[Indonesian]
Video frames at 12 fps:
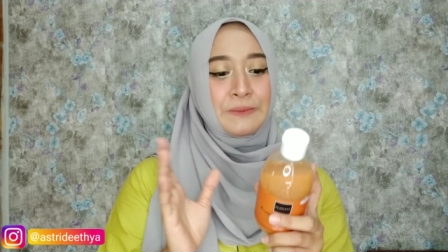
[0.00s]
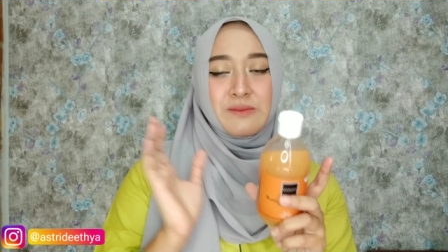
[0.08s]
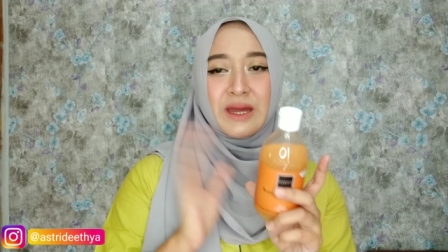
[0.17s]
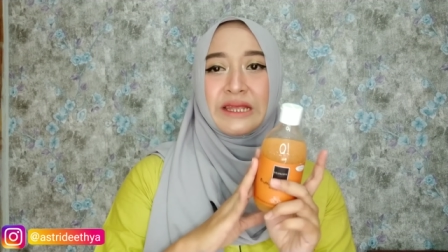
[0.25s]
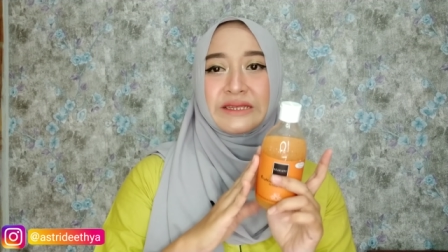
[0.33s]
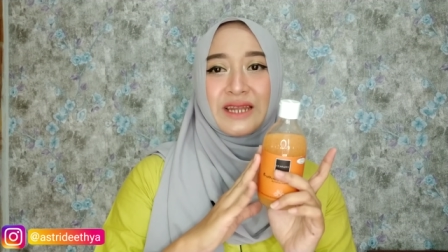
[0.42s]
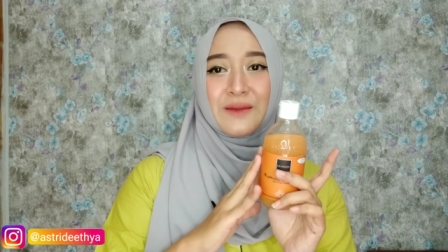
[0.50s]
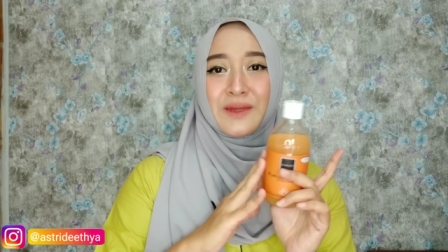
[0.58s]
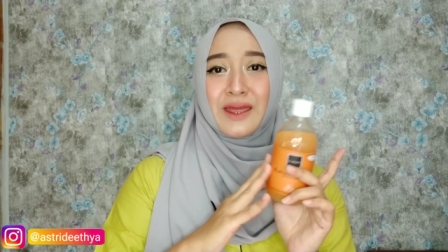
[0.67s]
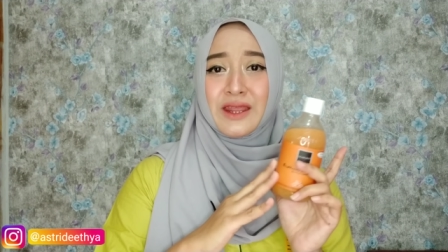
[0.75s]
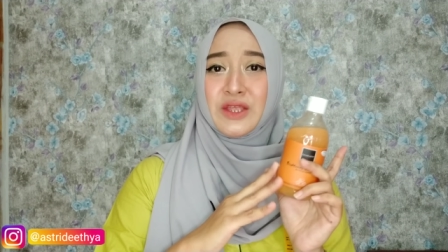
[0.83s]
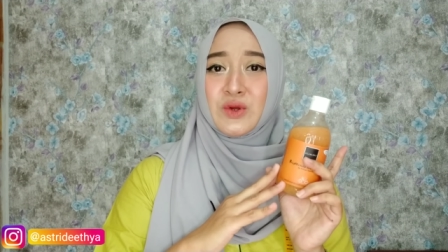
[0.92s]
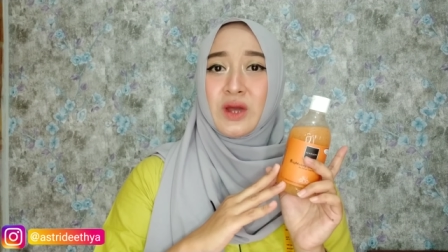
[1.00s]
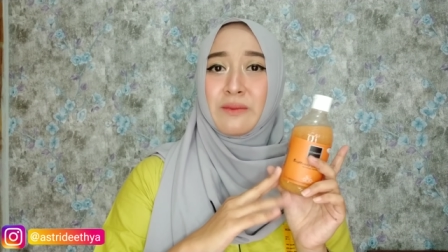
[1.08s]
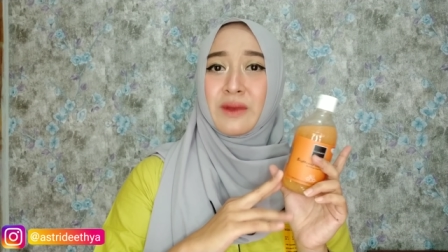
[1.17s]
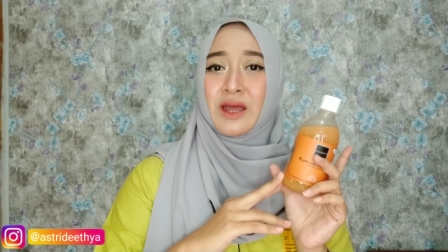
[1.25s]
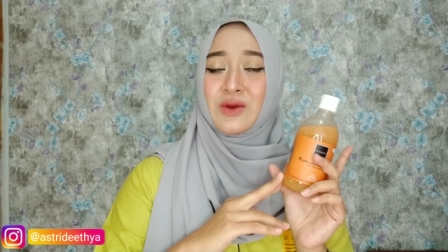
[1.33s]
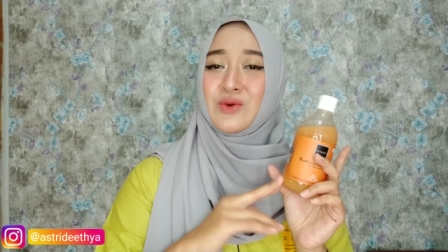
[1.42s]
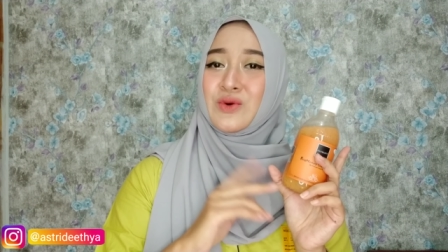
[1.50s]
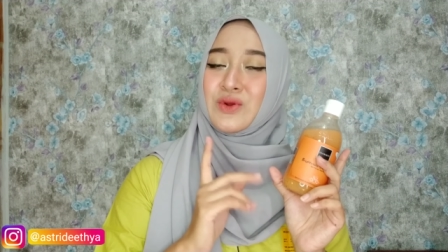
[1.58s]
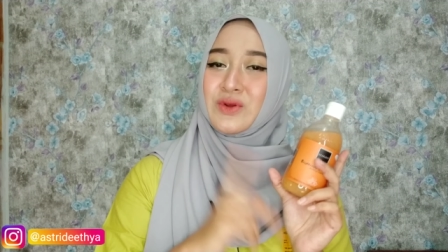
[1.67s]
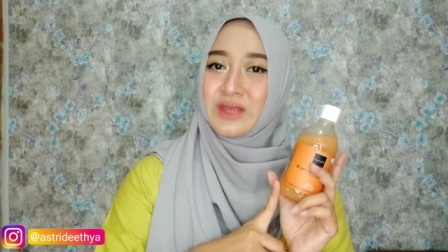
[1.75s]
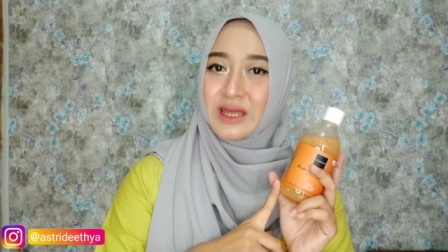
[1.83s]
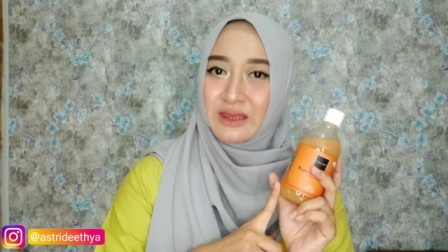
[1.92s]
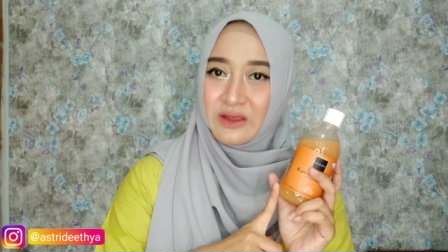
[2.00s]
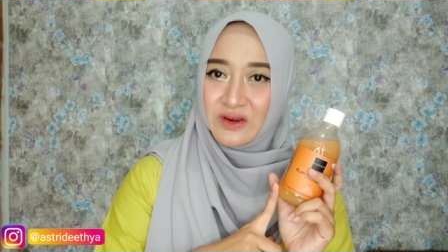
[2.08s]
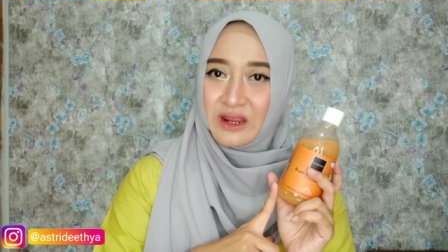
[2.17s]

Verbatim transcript: Nadi scrubnya ini juga mengandung glutathione